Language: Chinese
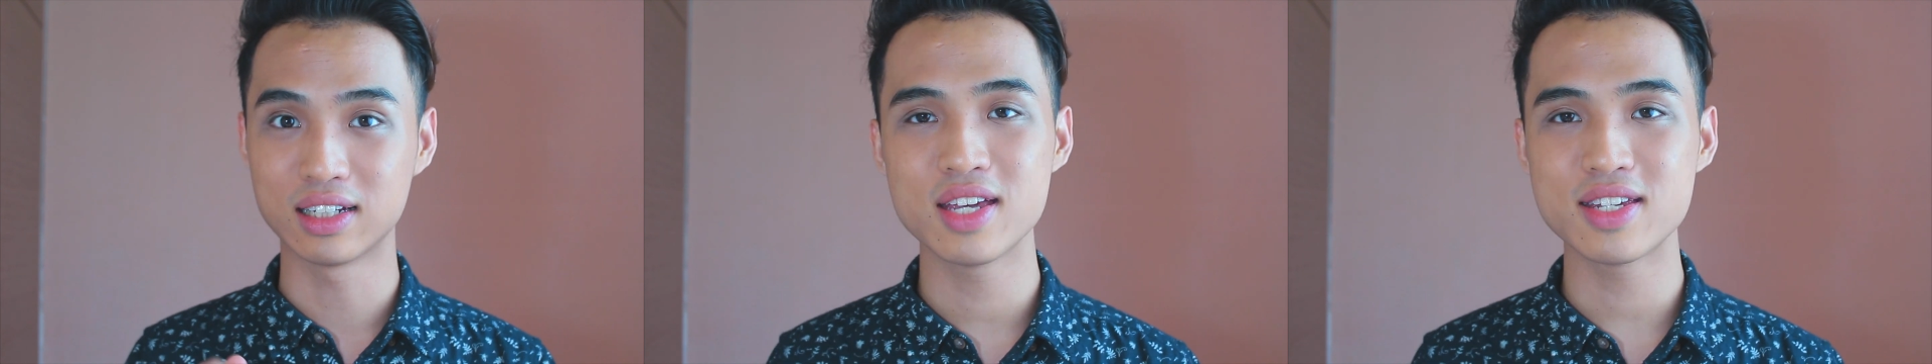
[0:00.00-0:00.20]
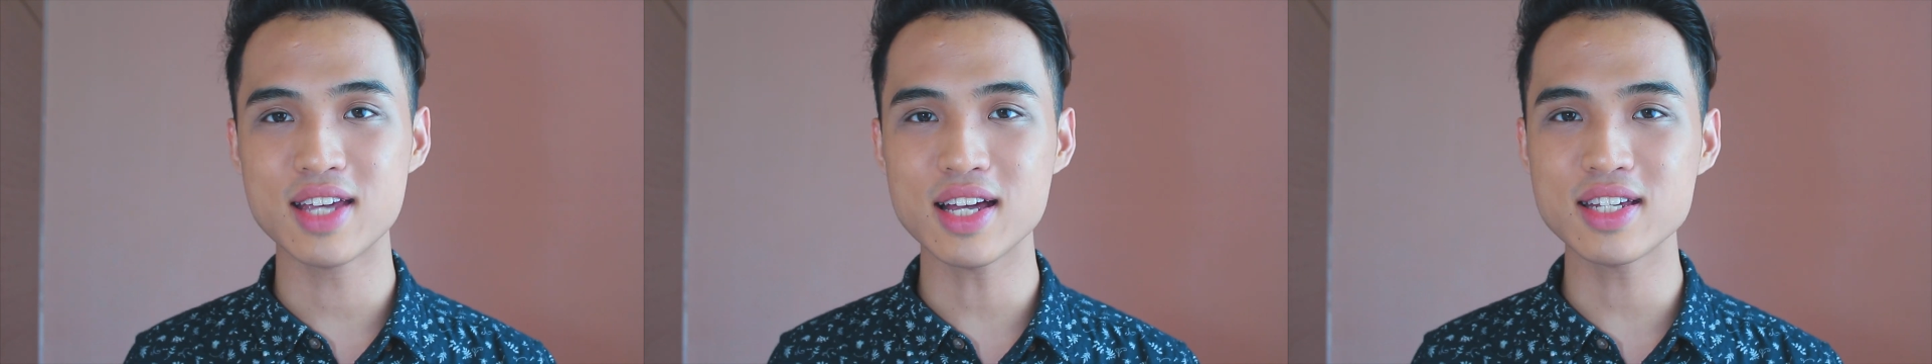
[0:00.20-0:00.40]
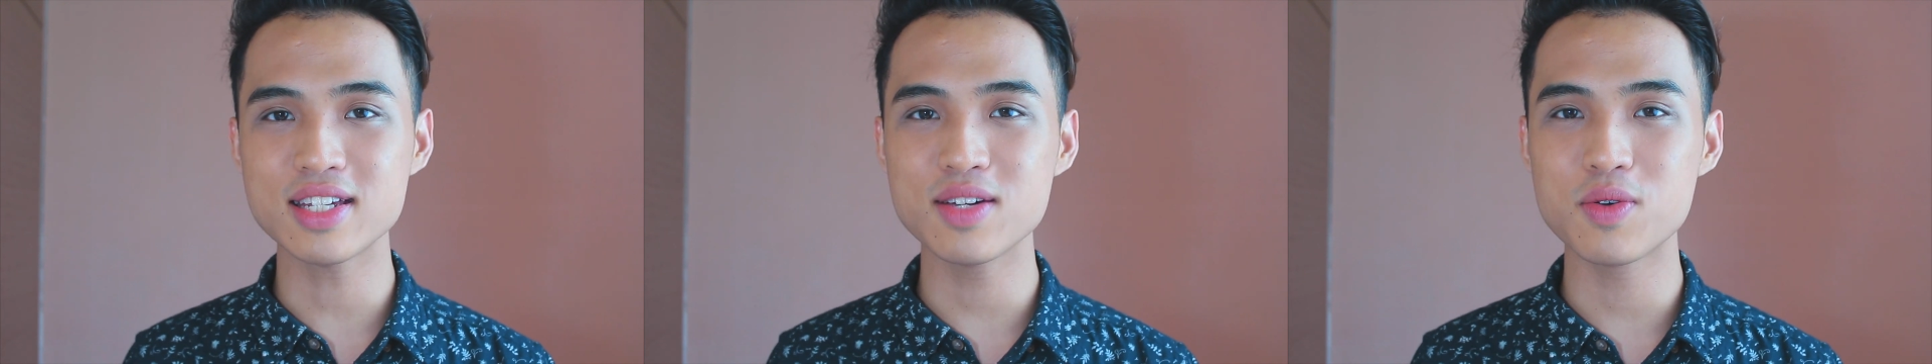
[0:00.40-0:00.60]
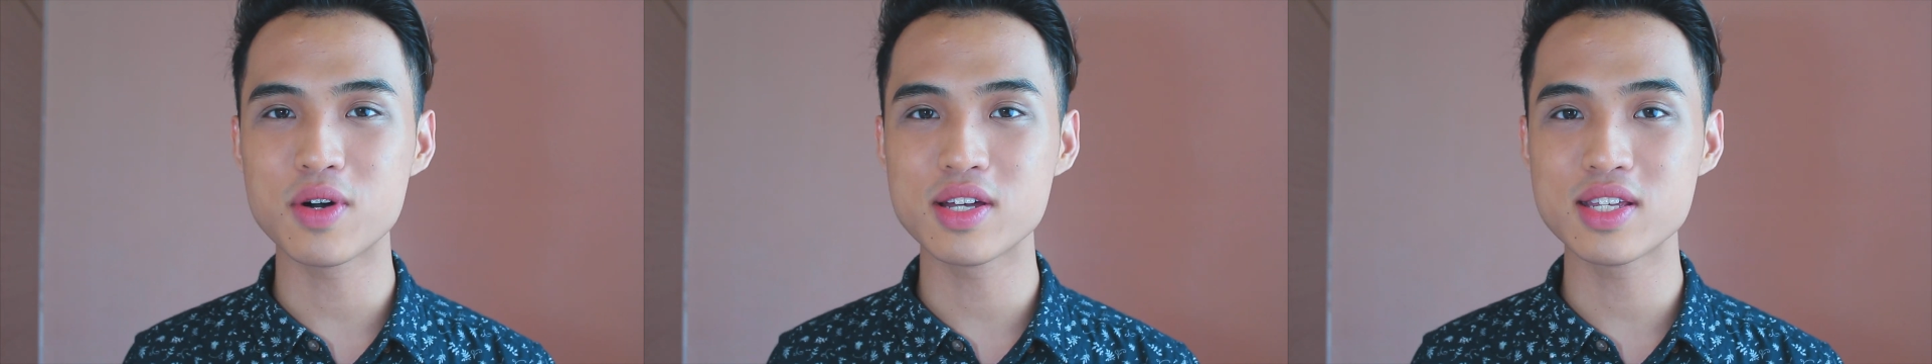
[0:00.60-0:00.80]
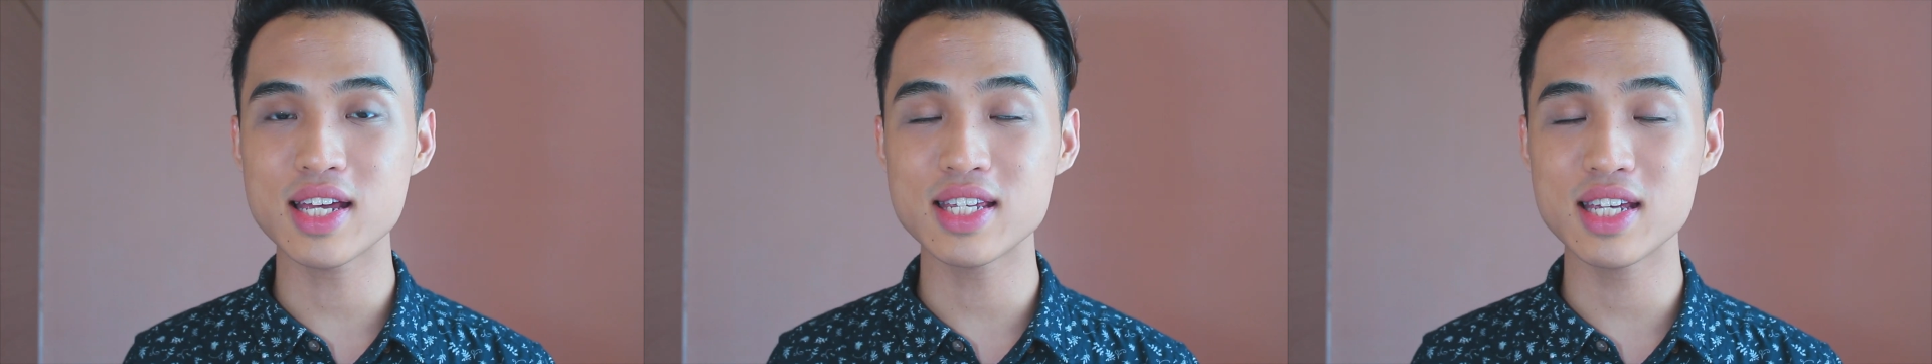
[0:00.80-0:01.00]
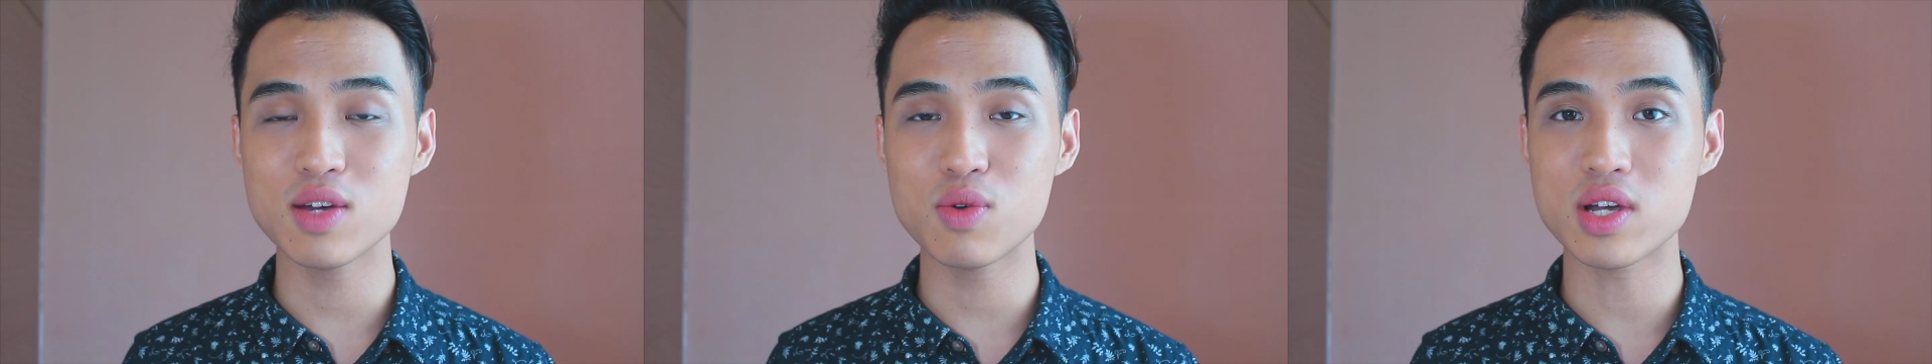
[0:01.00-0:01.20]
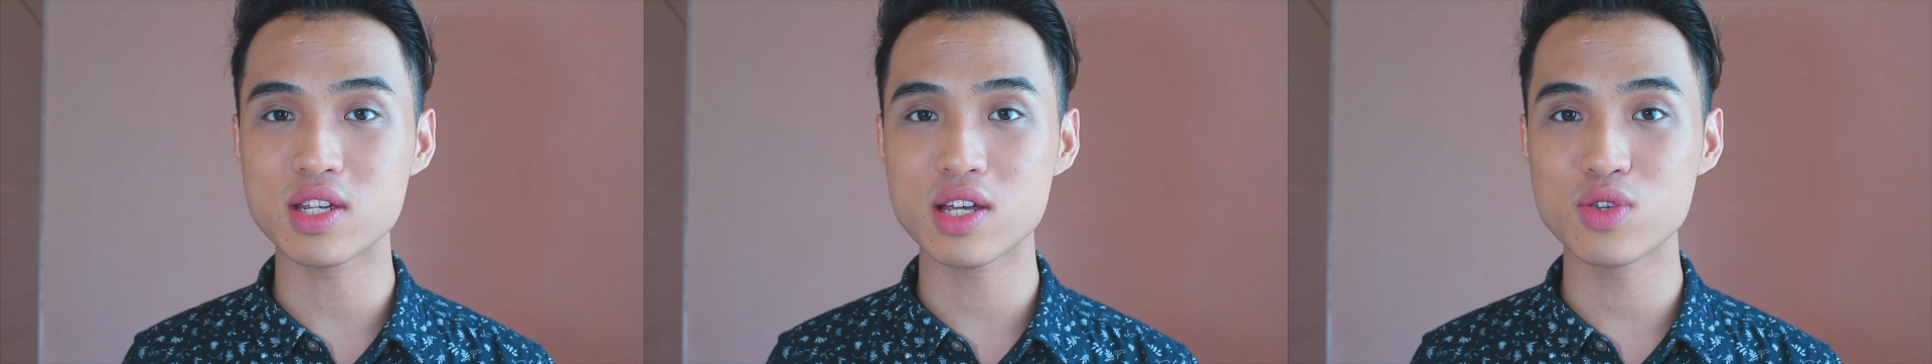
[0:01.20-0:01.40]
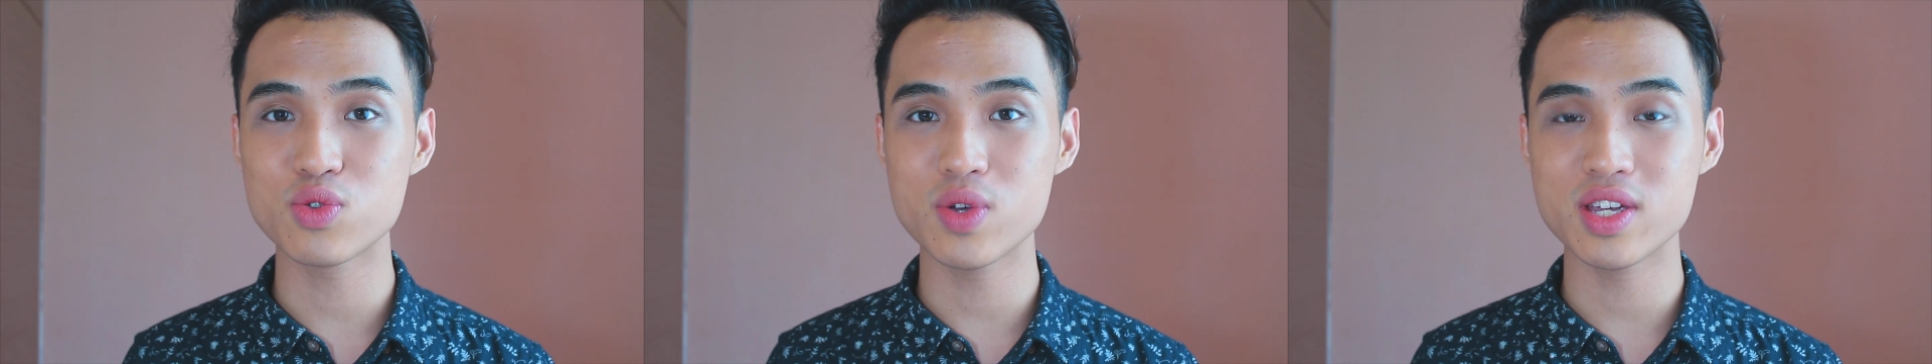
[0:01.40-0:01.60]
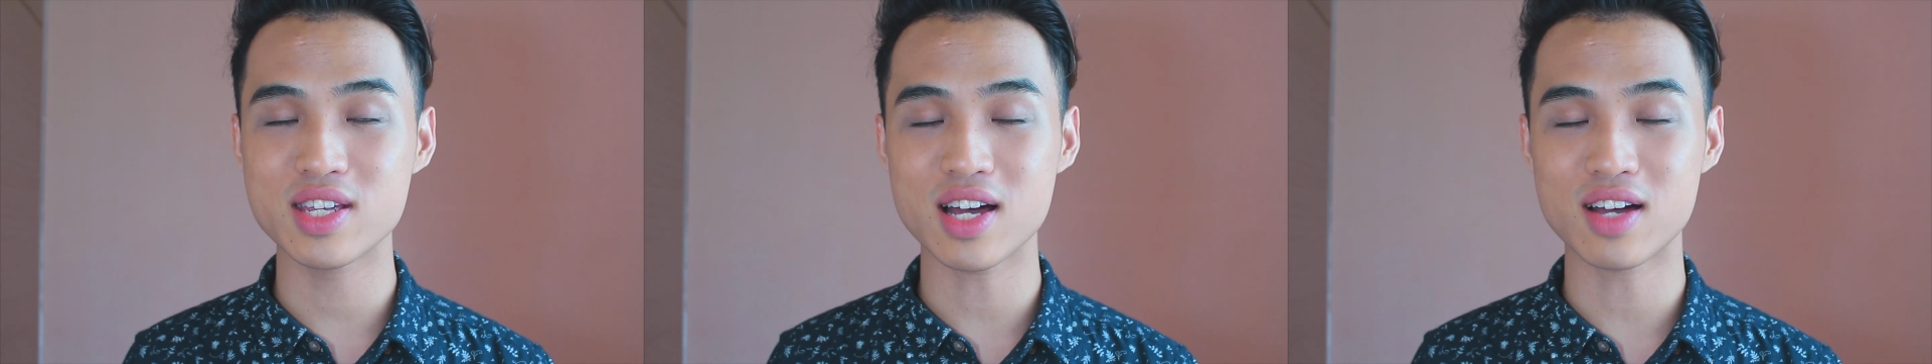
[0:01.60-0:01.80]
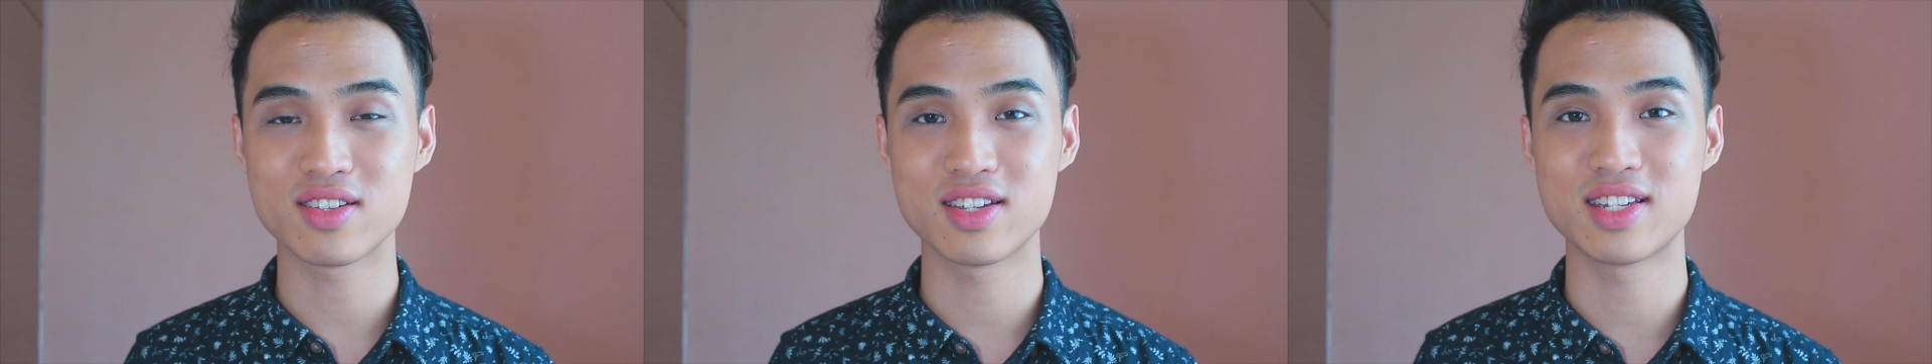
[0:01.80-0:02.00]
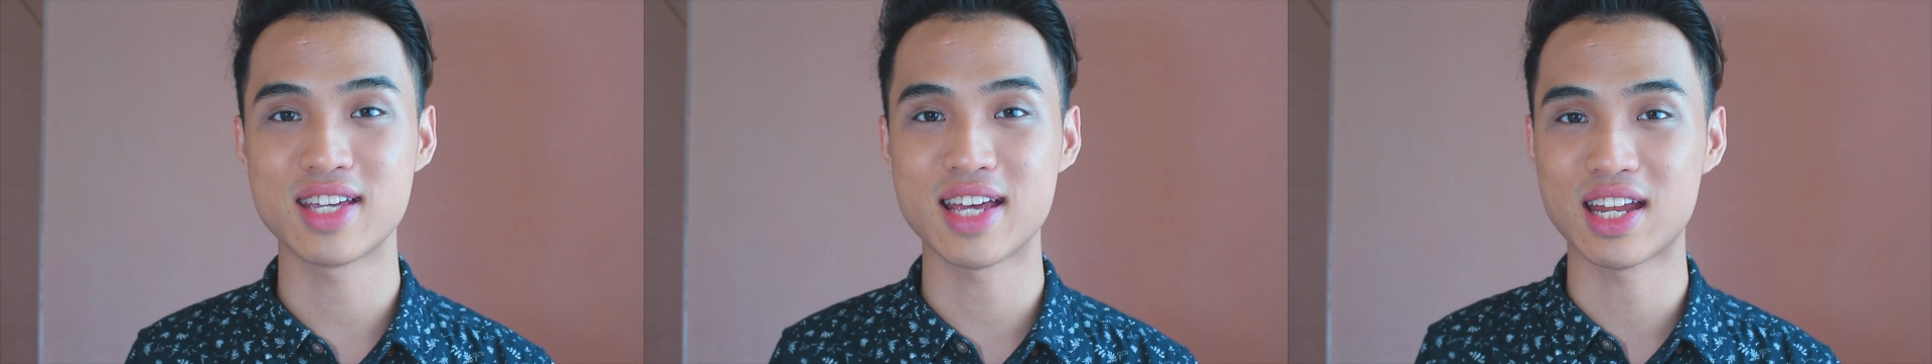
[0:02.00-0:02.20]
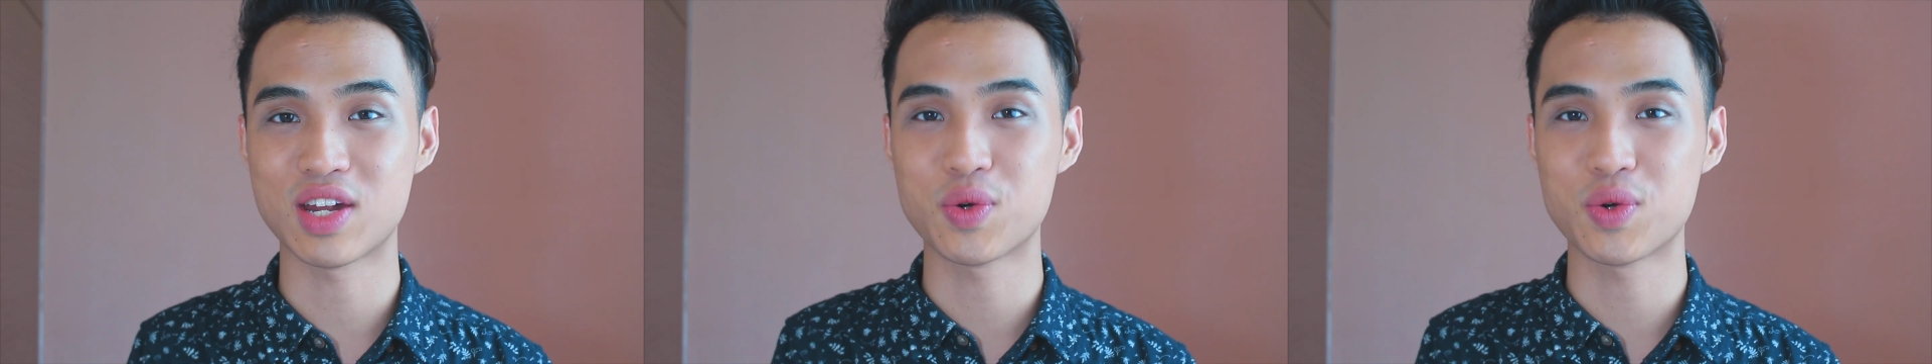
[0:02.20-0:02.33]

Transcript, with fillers: 相信我在今天晚上睡觉之前，